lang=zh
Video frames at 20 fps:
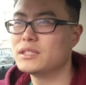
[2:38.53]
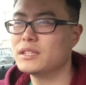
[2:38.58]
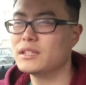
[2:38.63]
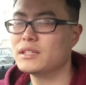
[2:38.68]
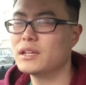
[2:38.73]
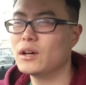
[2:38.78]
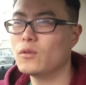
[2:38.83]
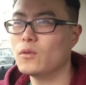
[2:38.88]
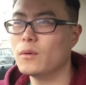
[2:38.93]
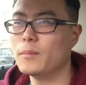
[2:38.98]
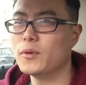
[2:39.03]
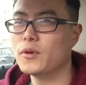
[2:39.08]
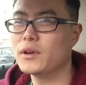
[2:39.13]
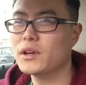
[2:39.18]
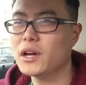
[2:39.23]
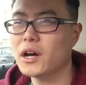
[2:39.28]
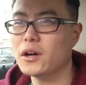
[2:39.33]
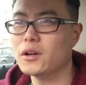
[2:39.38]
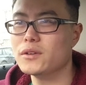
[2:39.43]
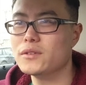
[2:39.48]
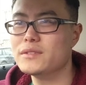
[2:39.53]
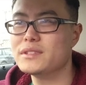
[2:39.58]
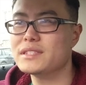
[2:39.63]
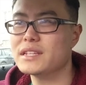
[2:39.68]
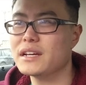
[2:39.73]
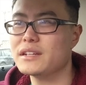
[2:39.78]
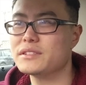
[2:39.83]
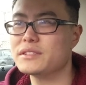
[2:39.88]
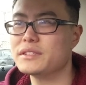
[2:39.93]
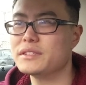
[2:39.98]
听到我们会考虑一
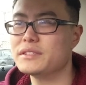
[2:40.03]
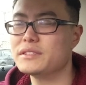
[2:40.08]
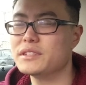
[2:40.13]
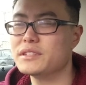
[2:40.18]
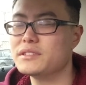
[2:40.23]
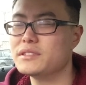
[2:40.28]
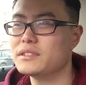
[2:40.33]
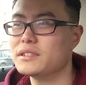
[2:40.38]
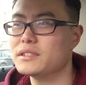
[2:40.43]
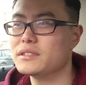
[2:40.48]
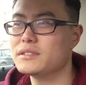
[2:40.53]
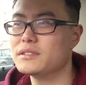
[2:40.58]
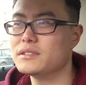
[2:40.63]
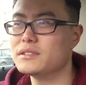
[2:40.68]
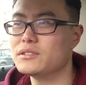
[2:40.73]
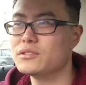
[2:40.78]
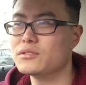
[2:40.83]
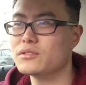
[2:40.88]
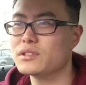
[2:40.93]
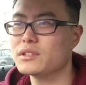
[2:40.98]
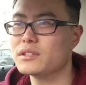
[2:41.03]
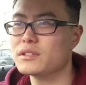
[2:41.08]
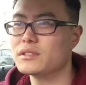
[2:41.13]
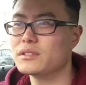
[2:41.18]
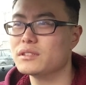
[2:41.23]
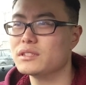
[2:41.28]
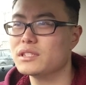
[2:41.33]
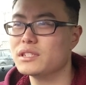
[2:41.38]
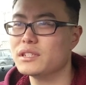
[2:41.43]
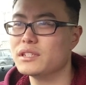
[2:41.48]
下这这几个字，就
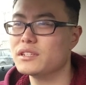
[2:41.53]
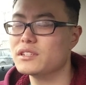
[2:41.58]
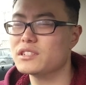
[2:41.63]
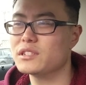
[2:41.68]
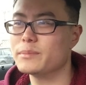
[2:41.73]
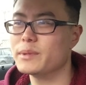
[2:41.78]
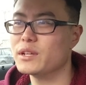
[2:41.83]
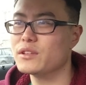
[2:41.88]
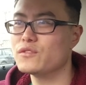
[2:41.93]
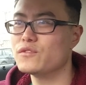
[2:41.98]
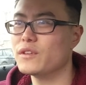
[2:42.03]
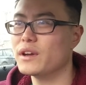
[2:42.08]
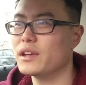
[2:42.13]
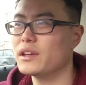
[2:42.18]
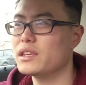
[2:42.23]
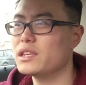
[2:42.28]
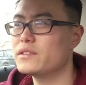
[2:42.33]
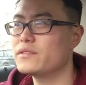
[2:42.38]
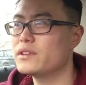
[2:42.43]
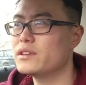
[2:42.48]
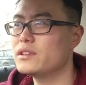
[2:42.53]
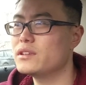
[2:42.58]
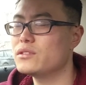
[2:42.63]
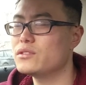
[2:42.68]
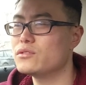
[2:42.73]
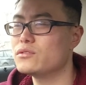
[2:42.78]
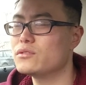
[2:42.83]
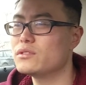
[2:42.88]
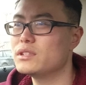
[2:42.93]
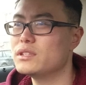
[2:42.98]
是是一个什么样的反应。因为
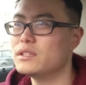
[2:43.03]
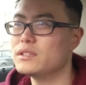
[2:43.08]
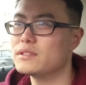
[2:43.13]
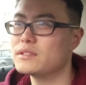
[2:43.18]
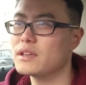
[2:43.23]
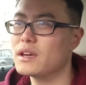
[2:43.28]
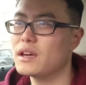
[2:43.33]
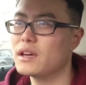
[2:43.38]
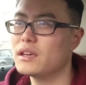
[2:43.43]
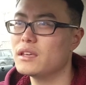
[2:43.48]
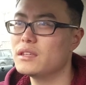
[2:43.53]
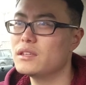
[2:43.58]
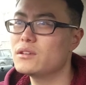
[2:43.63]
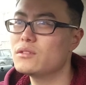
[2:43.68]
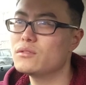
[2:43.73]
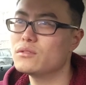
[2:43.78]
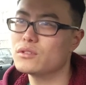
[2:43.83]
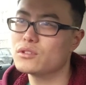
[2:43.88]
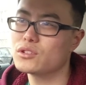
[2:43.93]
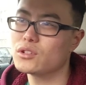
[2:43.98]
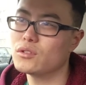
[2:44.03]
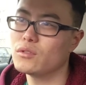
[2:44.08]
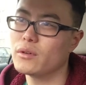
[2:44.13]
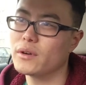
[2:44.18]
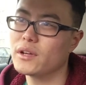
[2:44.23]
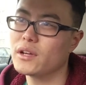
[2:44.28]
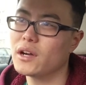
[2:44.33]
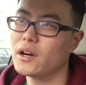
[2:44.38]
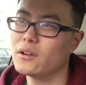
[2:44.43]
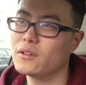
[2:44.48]
如果你在英国说
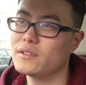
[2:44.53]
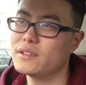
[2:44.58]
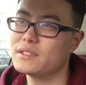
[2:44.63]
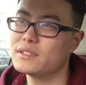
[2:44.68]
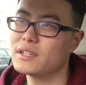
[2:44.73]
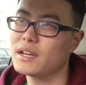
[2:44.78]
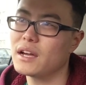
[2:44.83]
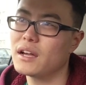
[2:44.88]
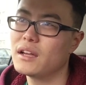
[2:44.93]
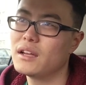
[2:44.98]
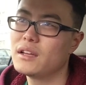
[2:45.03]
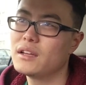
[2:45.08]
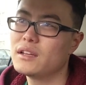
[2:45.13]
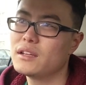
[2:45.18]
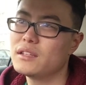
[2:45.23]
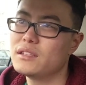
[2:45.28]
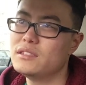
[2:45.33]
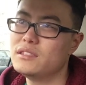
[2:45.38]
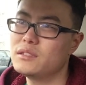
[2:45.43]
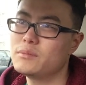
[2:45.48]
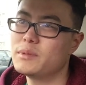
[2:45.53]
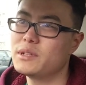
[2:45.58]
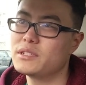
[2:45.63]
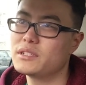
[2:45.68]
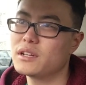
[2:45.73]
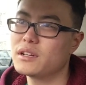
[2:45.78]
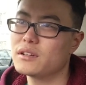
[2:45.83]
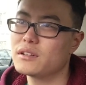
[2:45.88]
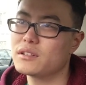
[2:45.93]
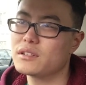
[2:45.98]
我会考虑一下，基本
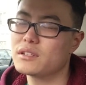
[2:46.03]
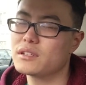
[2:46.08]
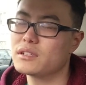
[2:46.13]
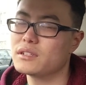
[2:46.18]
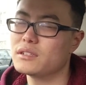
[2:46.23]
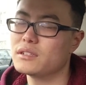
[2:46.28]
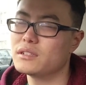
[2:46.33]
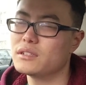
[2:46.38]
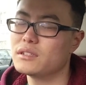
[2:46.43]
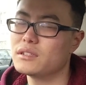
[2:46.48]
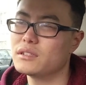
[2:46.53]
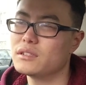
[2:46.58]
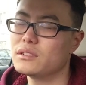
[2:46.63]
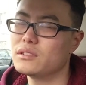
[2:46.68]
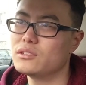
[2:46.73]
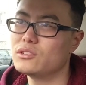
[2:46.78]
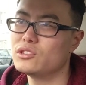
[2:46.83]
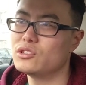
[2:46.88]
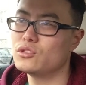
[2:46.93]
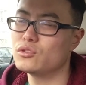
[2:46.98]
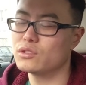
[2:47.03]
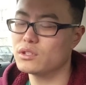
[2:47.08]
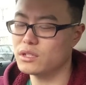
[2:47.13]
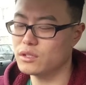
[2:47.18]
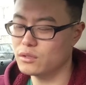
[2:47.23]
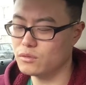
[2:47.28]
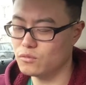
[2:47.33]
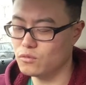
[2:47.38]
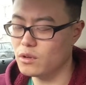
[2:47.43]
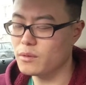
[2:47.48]
上是就
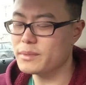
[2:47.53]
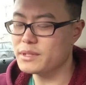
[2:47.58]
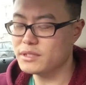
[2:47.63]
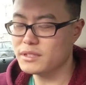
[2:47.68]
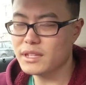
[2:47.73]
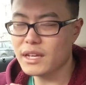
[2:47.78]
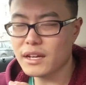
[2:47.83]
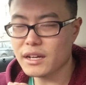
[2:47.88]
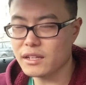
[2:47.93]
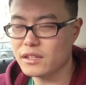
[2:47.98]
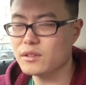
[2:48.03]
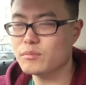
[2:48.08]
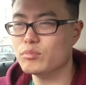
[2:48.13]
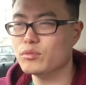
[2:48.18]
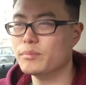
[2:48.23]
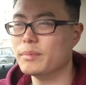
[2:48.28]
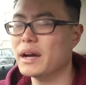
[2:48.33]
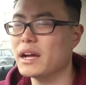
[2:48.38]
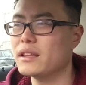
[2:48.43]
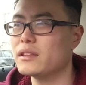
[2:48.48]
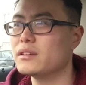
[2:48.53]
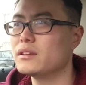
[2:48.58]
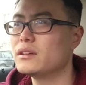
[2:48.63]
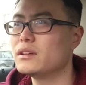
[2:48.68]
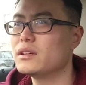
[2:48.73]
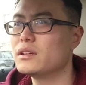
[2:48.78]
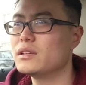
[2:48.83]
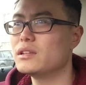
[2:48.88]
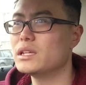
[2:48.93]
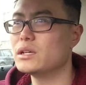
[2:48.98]
是我们今天肯定不办。
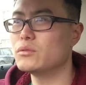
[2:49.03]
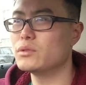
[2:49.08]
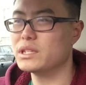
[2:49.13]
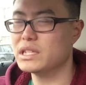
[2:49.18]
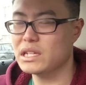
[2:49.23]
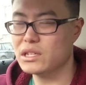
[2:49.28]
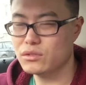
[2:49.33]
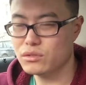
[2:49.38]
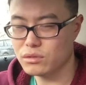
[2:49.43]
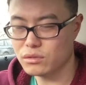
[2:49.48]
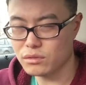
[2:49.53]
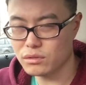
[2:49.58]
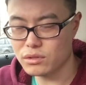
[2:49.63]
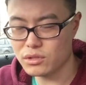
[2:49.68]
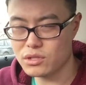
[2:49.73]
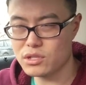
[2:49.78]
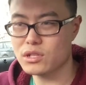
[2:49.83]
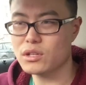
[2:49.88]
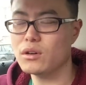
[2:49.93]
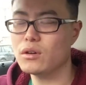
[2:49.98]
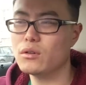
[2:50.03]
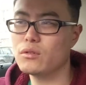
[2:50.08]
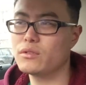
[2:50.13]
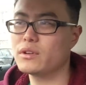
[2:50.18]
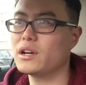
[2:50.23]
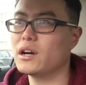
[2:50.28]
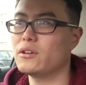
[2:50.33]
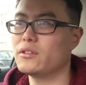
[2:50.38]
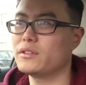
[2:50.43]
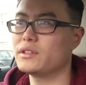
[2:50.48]
那我也许之后
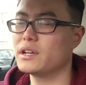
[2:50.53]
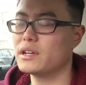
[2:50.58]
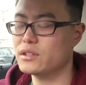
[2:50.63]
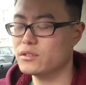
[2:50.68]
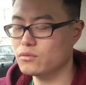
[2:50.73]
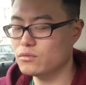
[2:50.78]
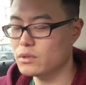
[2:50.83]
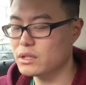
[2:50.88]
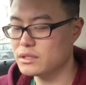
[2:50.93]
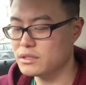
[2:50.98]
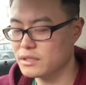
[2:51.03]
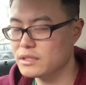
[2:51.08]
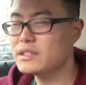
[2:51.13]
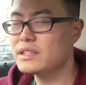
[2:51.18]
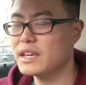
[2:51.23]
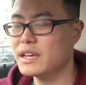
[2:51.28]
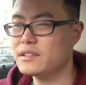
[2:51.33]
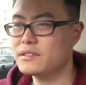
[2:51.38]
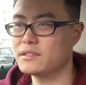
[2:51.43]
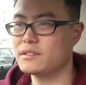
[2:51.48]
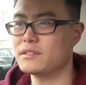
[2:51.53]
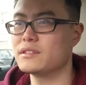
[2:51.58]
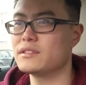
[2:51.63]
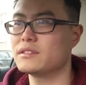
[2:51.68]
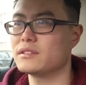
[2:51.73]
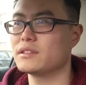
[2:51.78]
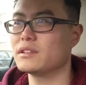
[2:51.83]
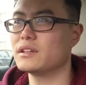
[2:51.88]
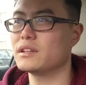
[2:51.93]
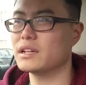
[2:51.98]
会考虑，但是我今天此时
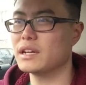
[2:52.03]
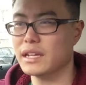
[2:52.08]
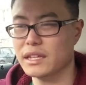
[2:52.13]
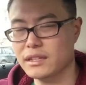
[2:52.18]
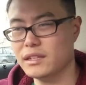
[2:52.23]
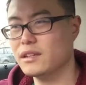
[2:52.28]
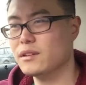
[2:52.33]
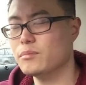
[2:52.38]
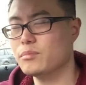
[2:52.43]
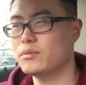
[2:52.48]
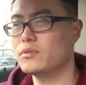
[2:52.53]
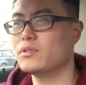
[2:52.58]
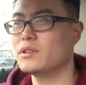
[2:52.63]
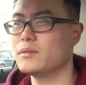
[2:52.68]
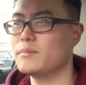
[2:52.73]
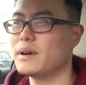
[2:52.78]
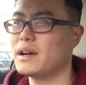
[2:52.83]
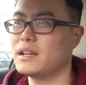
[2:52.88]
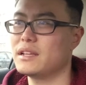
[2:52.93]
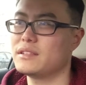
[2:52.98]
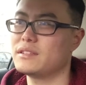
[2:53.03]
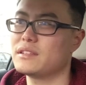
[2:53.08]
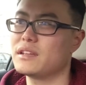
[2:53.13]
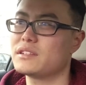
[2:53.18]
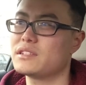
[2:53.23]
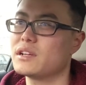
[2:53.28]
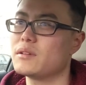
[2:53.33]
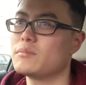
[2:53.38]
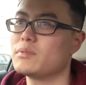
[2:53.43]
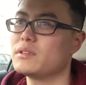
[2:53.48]
此刻肯定不会买理
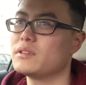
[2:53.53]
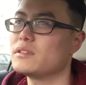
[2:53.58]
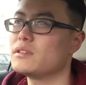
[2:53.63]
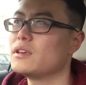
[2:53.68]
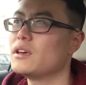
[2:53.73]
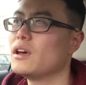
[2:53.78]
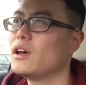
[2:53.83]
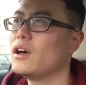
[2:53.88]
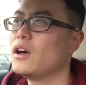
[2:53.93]
财产品。